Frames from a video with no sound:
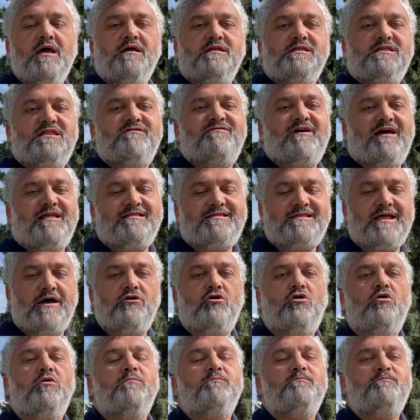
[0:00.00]

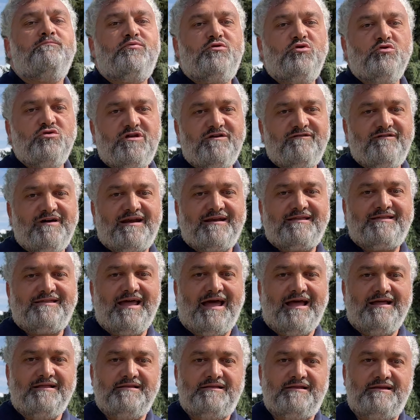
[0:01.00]
diventano più
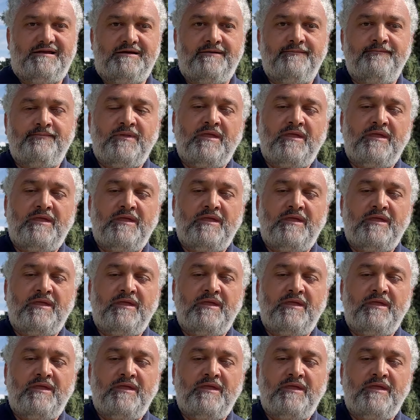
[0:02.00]
divertenti